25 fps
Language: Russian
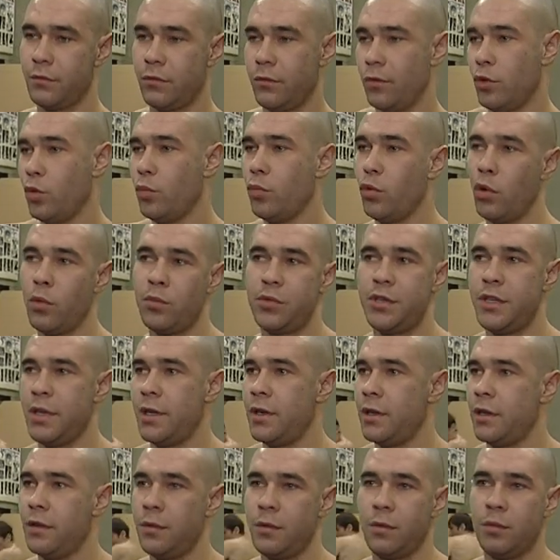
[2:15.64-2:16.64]
в любом
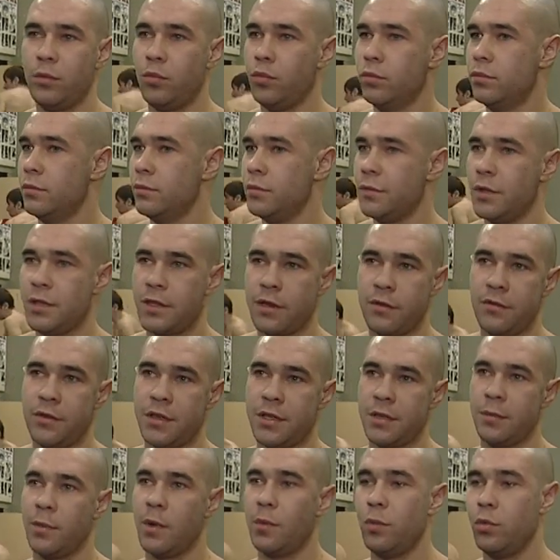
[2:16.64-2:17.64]
теле,
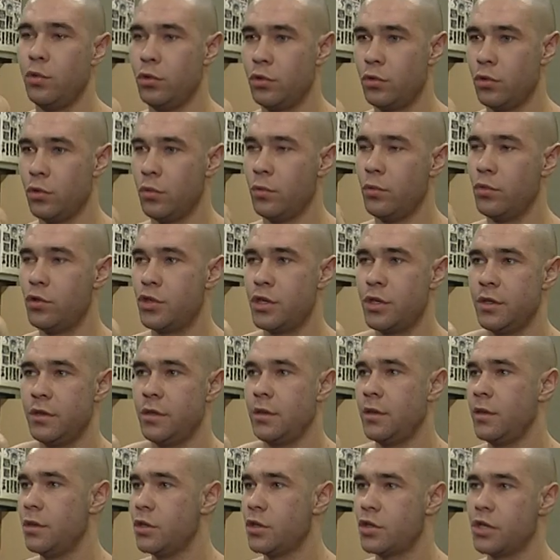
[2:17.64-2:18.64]
независимо, будь то
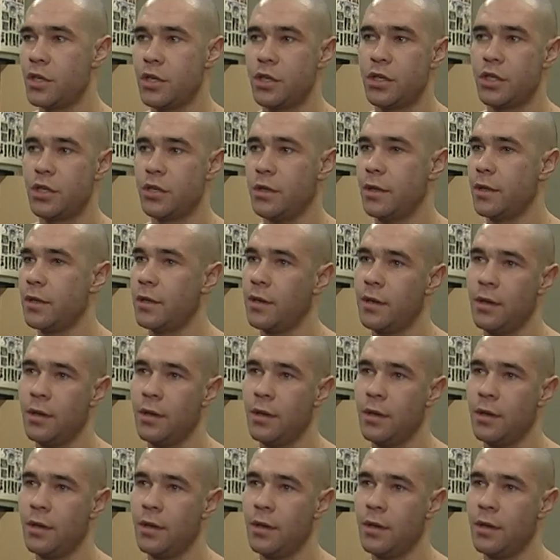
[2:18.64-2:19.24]
мужчина или женщина.